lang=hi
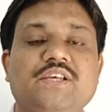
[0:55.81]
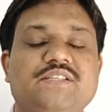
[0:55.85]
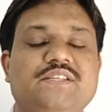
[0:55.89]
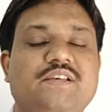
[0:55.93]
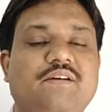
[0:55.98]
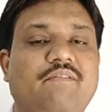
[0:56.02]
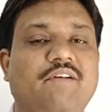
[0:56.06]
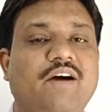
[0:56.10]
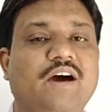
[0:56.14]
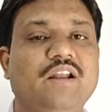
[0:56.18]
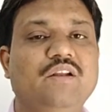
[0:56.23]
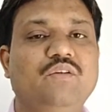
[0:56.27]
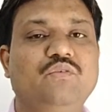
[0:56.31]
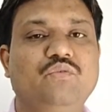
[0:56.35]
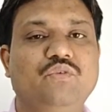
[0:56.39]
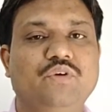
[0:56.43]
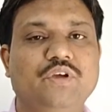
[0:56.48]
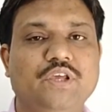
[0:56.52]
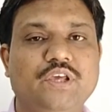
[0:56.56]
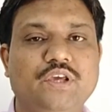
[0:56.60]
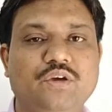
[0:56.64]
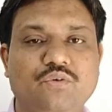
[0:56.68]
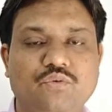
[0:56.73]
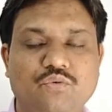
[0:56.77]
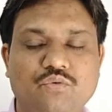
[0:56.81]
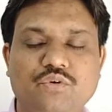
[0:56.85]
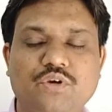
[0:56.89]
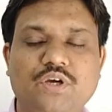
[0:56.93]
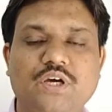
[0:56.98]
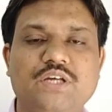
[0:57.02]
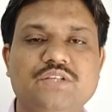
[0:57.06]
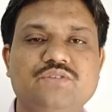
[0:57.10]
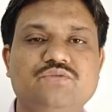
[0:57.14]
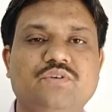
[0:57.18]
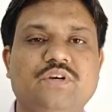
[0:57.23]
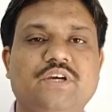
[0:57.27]
सवाल होंगे
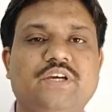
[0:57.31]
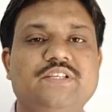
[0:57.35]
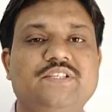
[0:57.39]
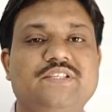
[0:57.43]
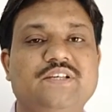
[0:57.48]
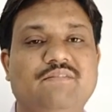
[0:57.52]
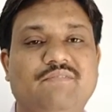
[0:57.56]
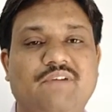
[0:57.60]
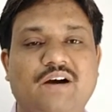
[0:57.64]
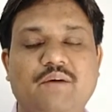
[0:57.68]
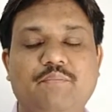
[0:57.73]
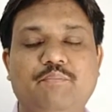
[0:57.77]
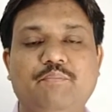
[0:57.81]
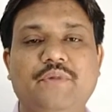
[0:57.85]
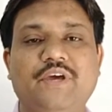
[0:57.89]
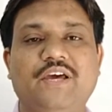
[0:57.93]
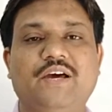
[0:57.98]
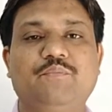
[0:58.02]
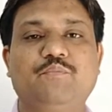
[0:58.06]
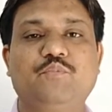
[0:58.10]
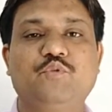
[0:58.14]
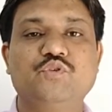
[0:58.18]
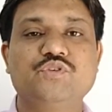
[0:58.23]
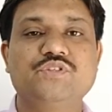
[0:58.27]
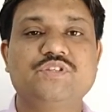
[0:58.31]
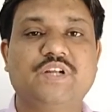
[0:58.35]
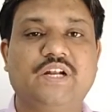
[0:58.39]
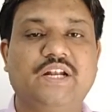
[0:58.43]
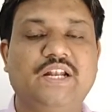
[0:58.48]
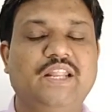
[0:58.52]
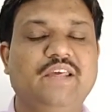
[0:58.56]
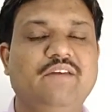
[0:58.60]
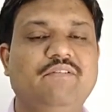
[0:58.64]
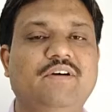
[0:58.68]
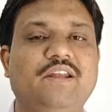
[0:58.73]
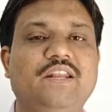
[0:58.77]
उनका जो है जवाब मैं आपको
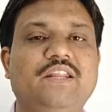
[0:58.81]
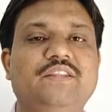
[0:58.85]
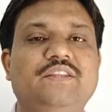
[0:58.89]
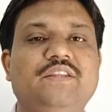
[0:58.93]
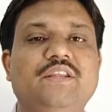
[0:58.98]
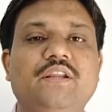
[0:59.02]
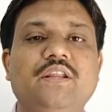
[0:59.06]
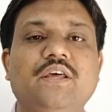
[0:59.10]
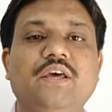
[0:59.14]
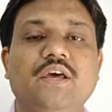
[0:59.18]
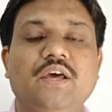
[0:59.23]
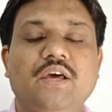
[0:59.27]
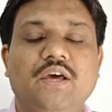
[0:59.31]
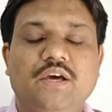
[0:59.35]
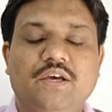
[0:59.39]
संडे वाले दिन